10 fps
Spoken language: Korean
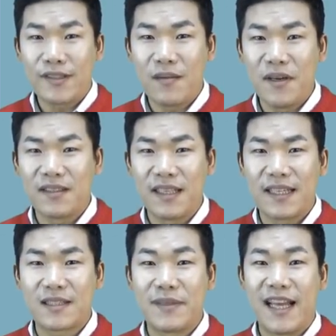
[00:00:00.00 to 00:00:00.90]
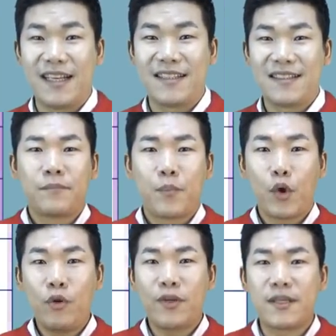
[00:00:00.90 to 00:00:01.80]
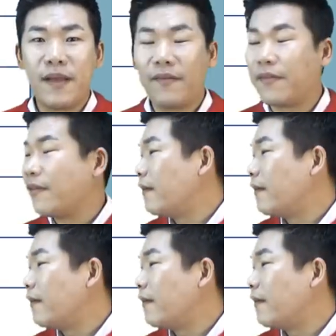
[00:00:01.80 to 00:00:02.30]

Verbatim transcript: 설명드리겠습니다. 표를 보시면